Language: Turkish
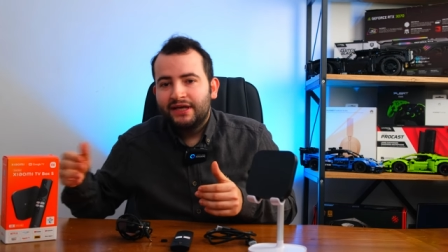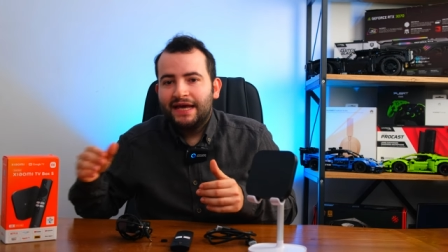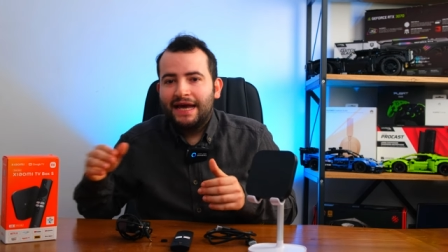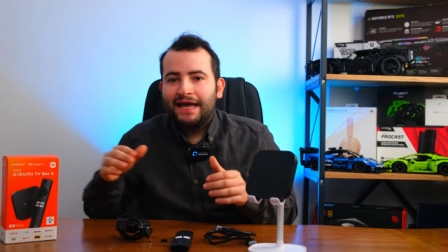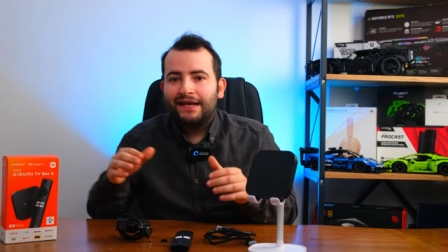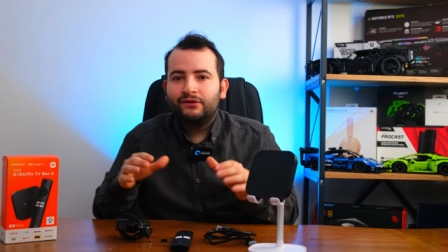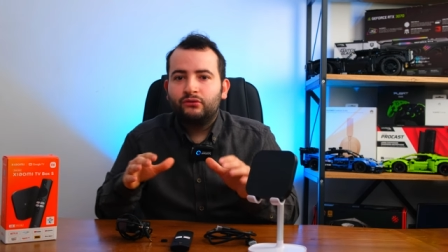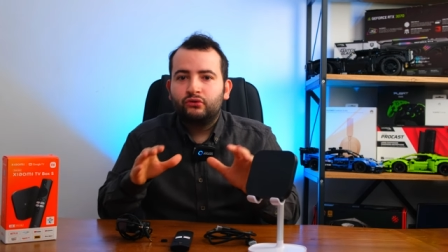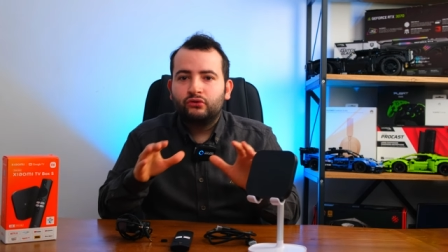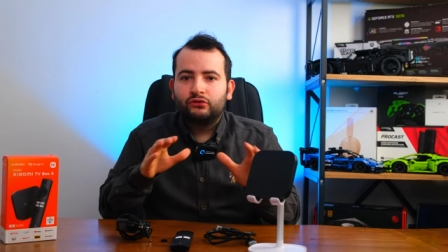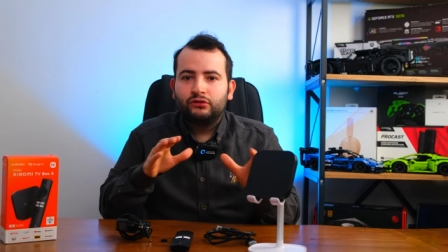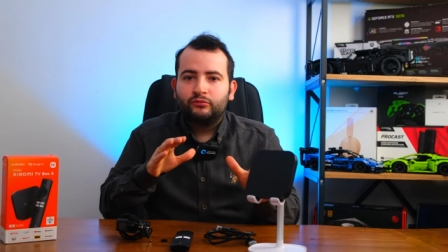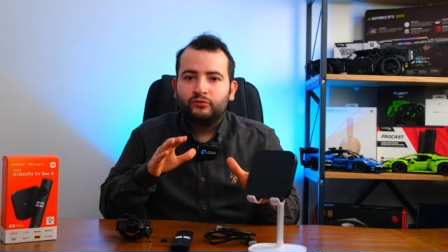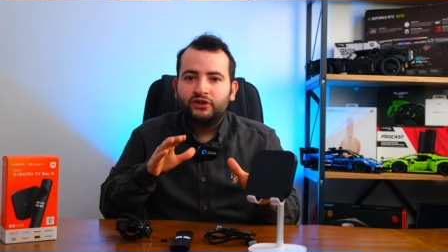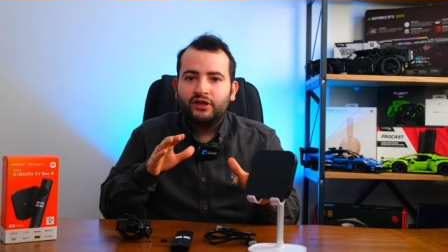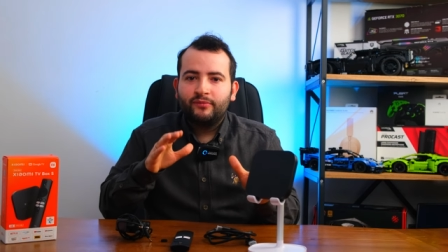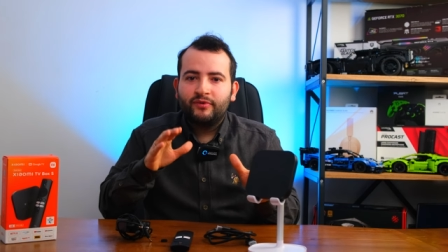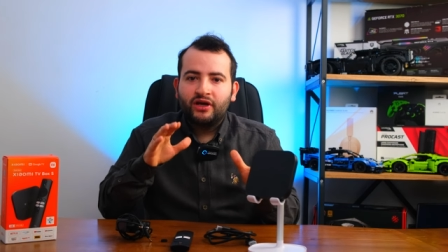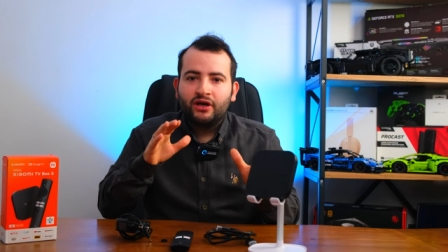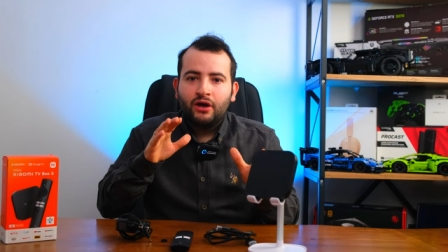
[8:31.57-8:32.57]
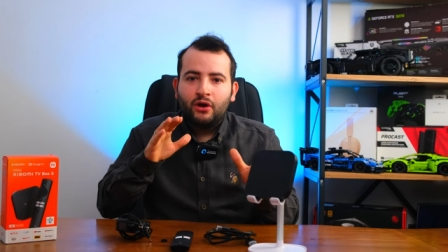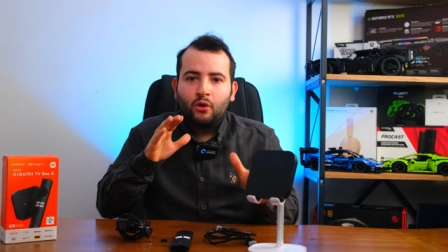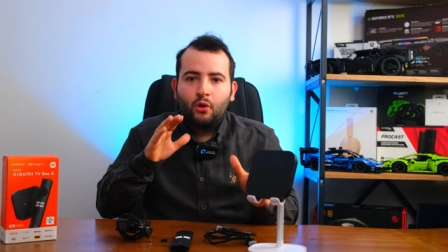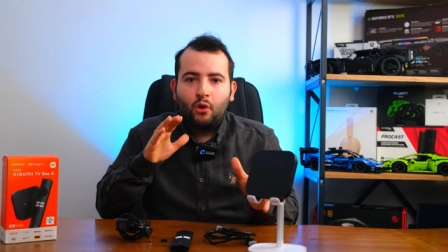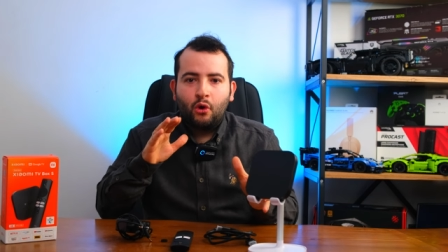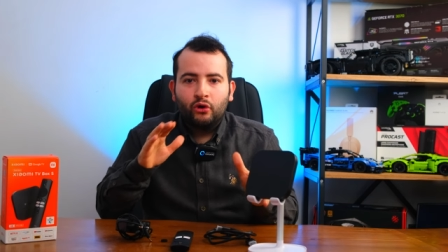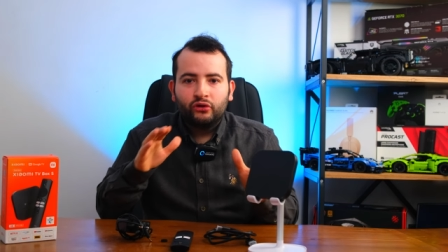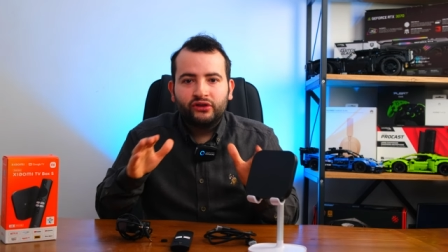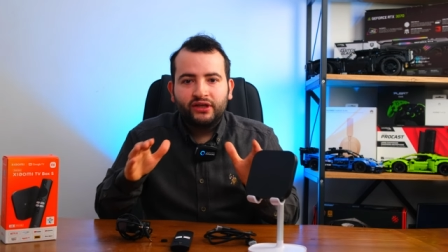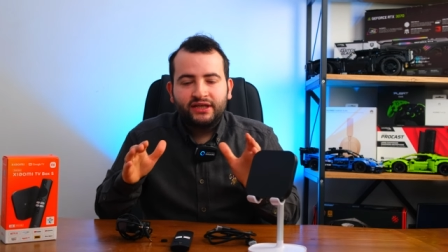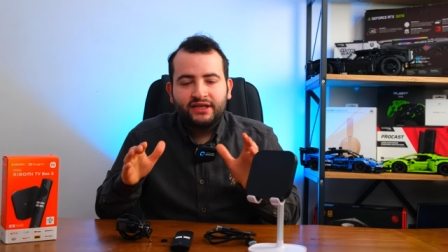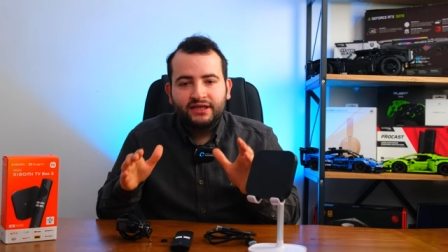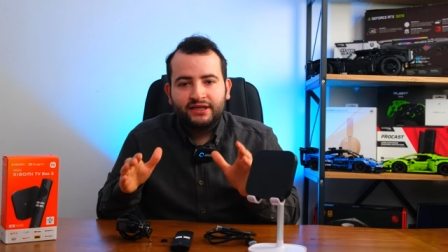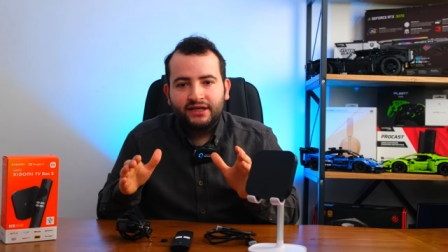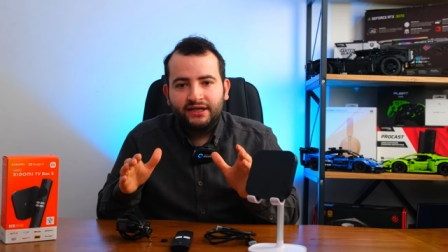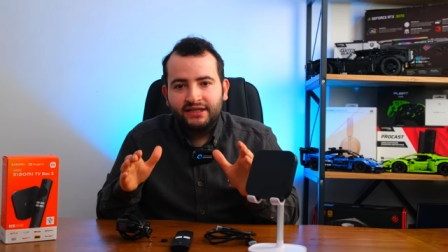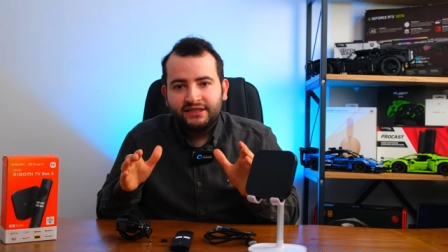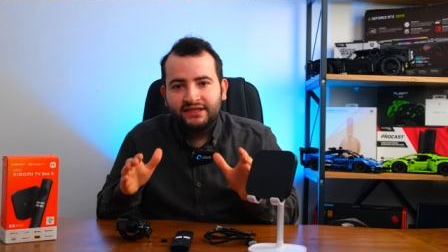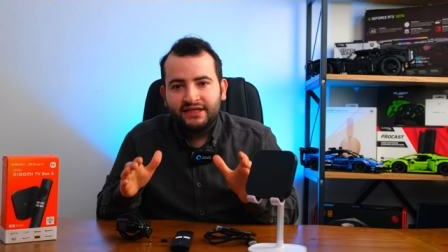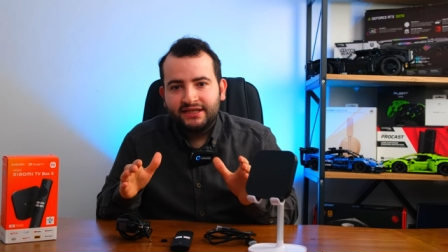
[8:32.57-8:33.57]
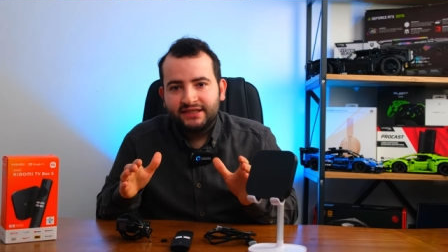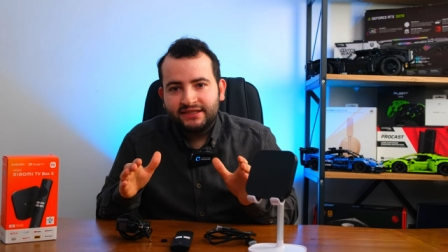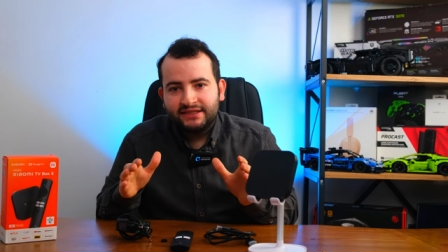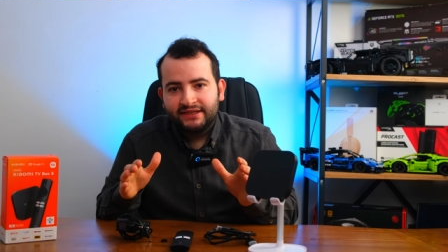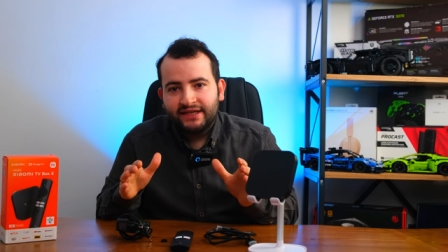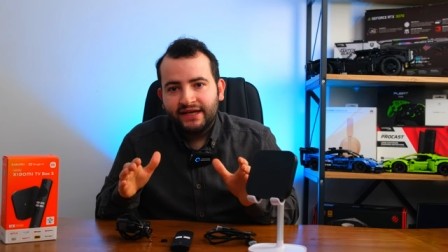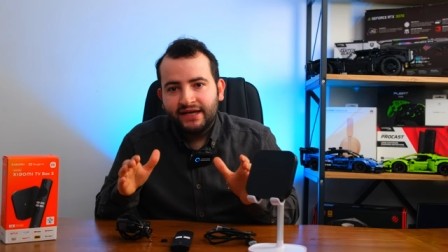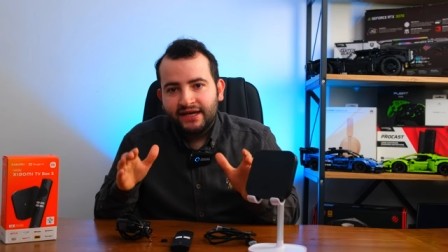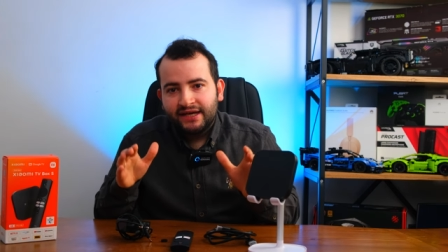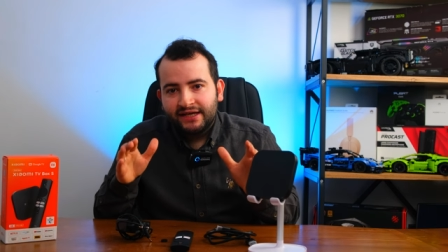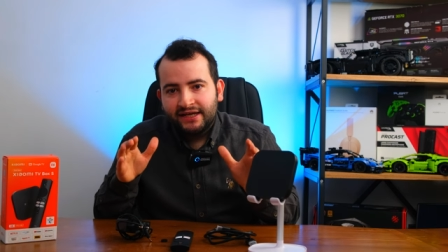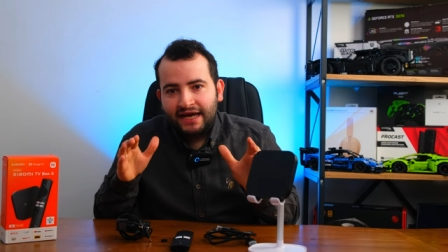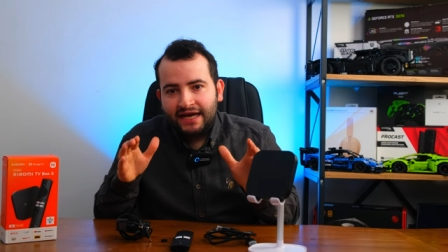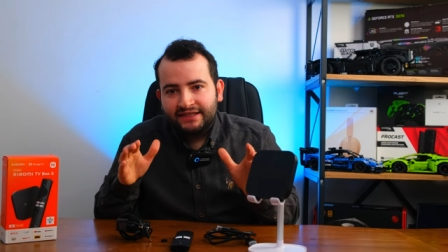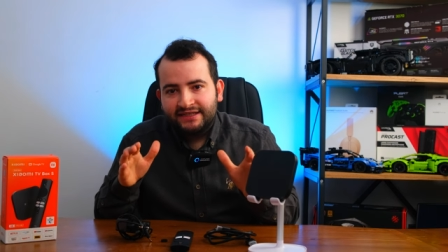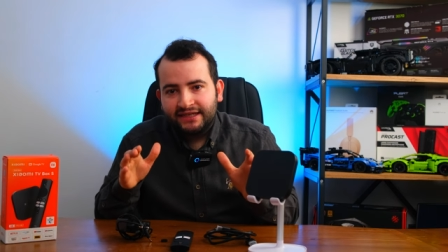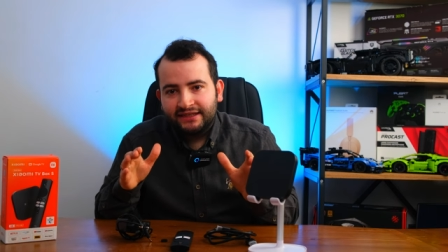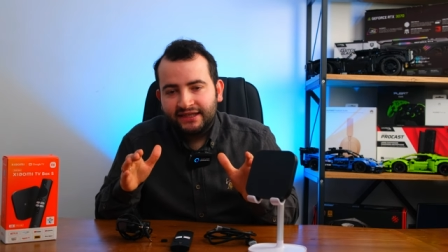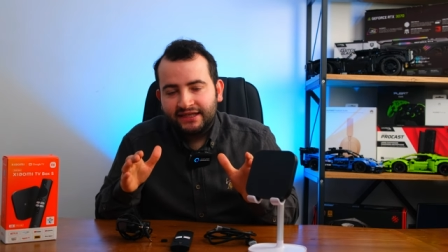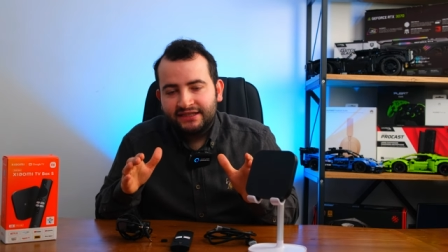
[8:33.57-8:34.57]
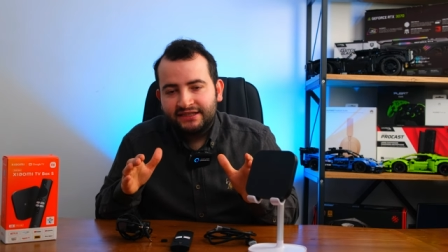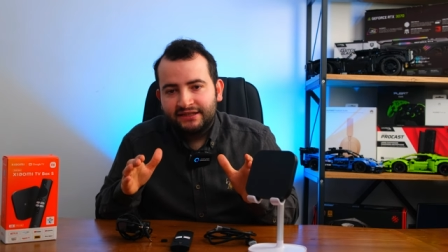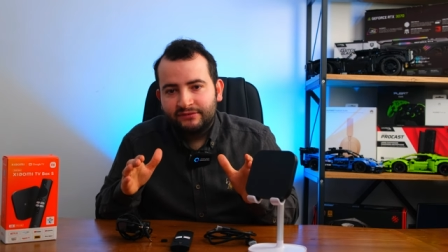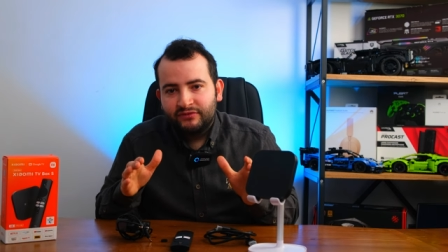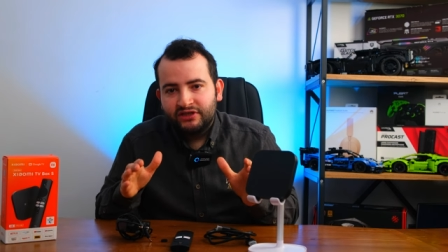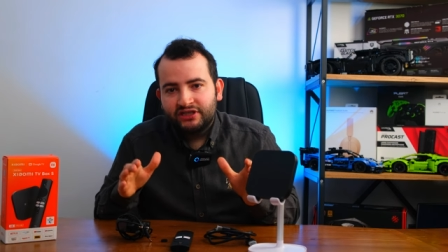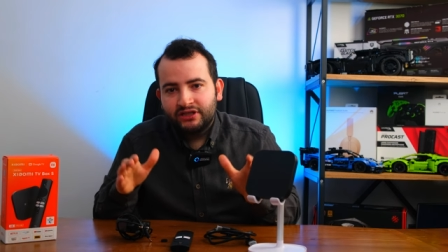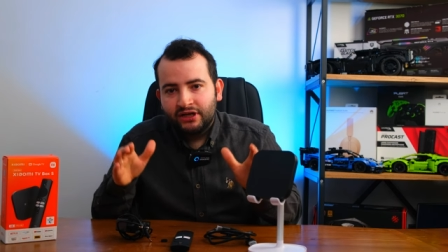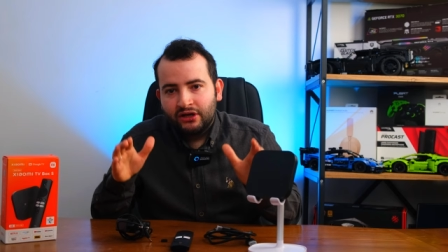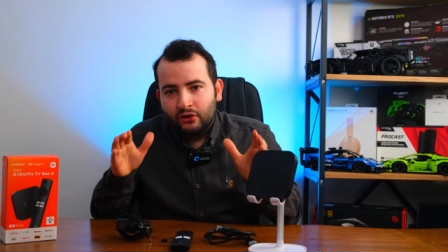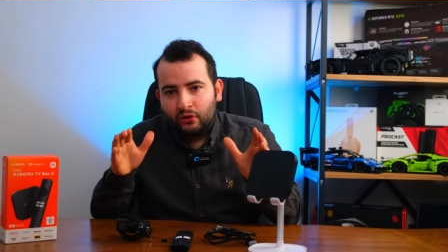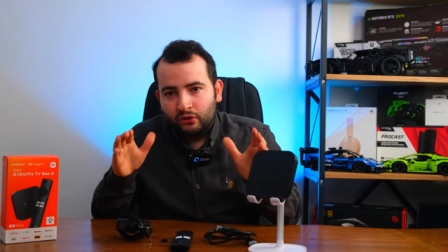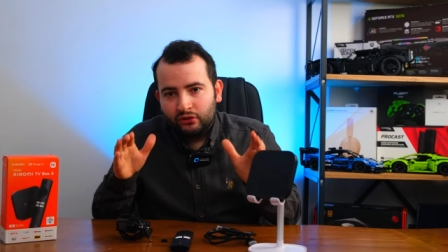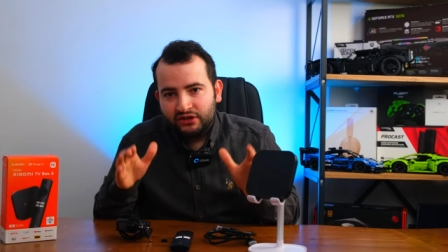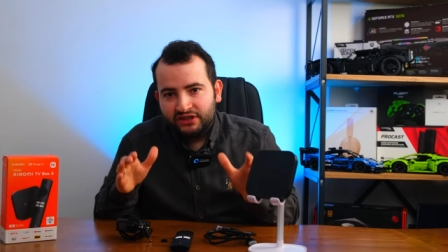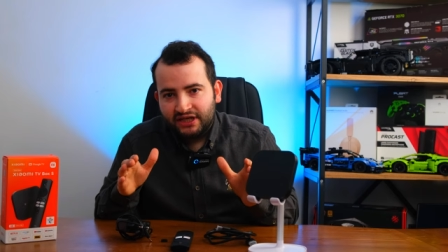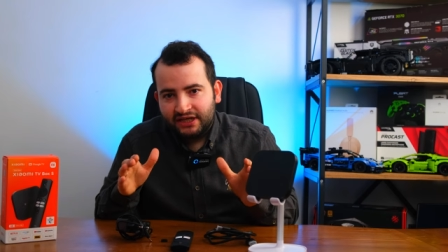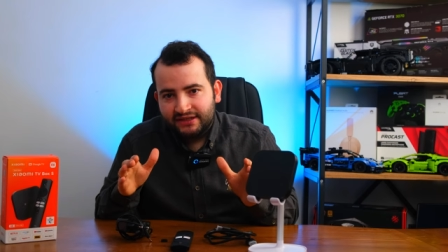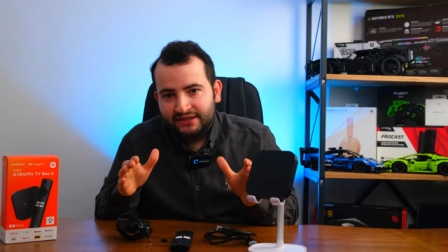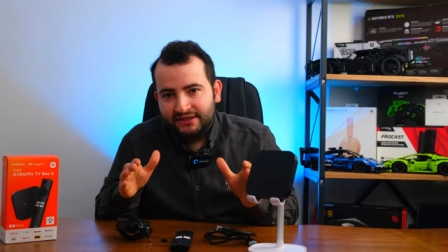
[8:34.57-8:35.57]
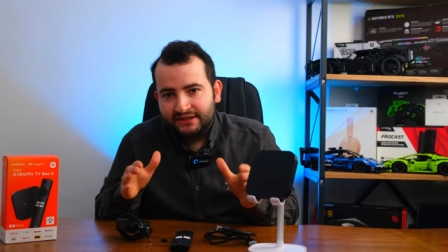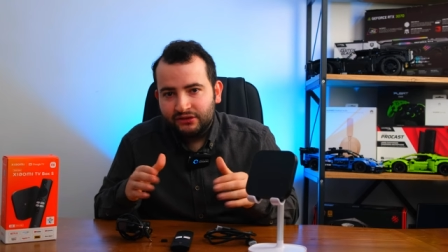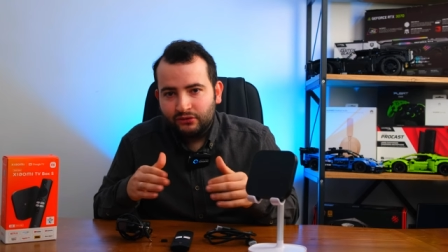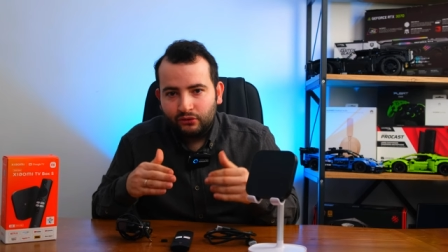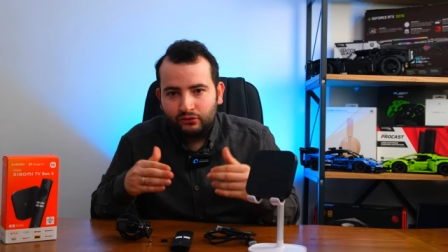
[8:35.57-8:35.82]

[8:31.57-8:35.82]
Yani kurulumu da bir 10 dakika içerisinde gerçekleştirmiş olacaksınız.